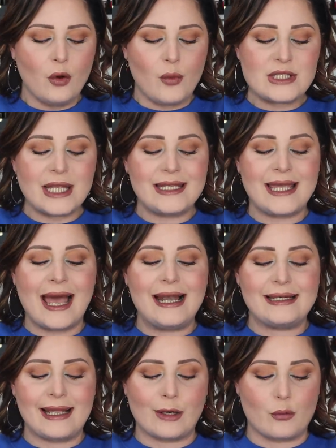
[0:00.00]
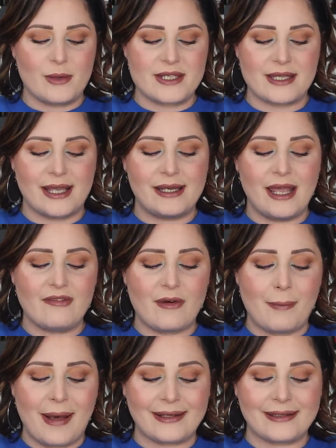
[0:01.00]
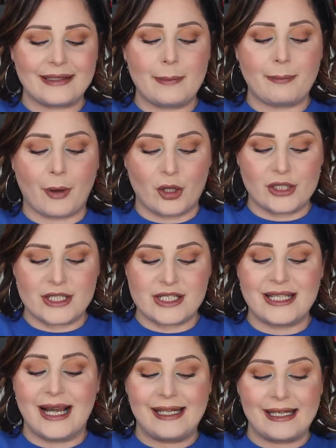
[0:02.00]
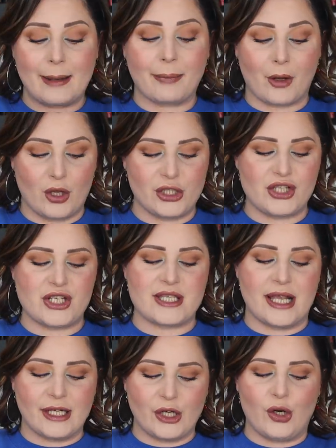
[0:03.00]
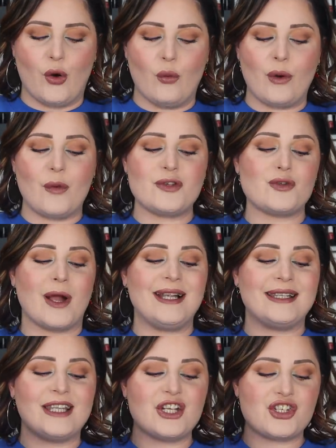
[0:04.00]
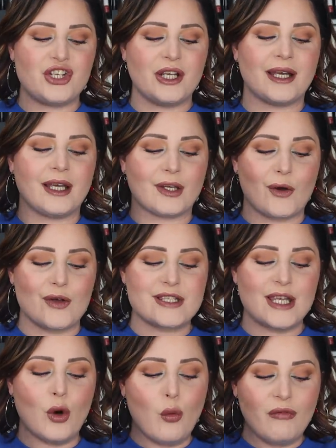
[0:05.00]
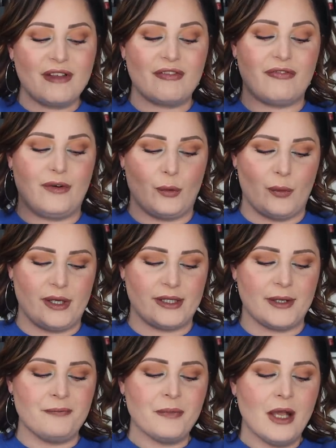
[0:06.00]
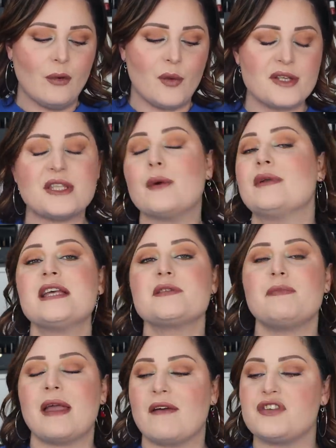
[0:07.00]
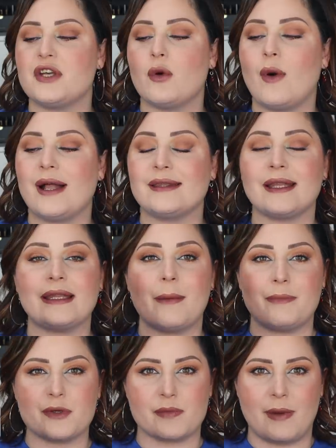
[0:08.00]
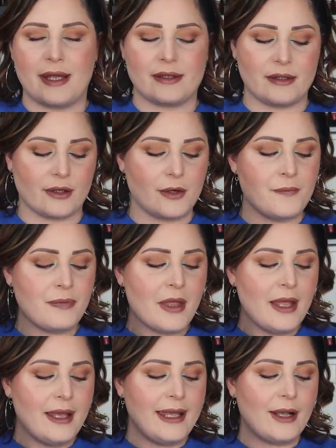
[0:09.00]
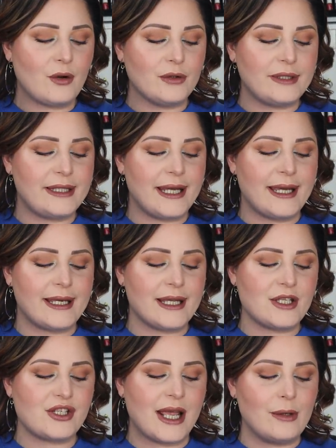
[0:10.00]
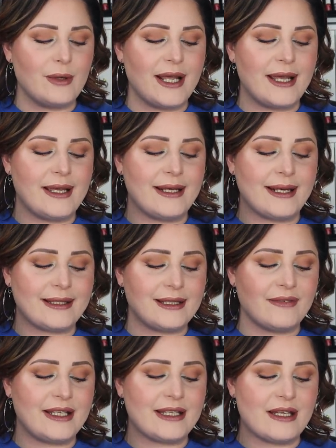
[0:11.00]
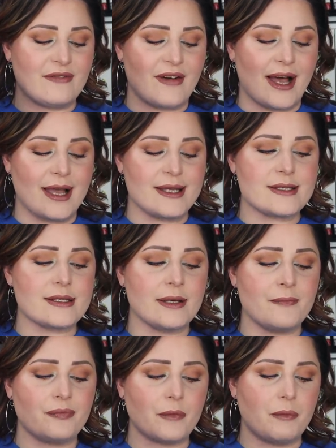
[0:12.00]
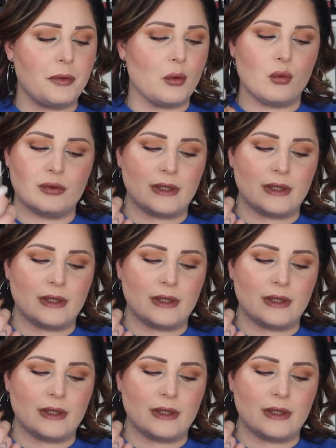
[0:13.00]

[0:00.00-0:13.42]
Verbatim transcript: questo è di Elena Rubenstein e fa parte del Prodigy, della linea Prodigy Cell Glow. Questo è il The Sheer Rosy UV Fluid. Questo è un SPF 50 ad ampio spettro e contiene cellule eh, native di Edelweiss più